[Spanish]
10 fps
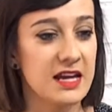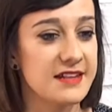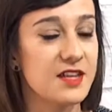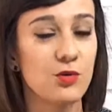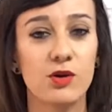
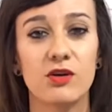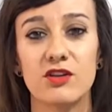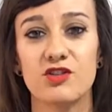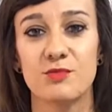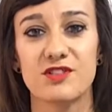Este juego
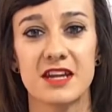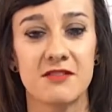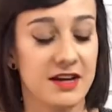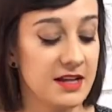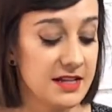que yo os
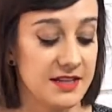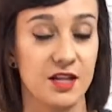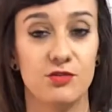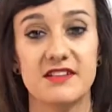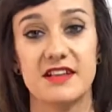mostraba
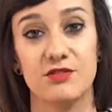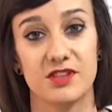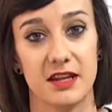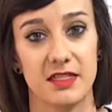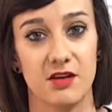tenía unas
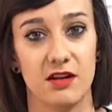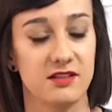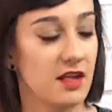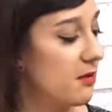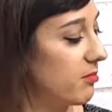ilustraciones,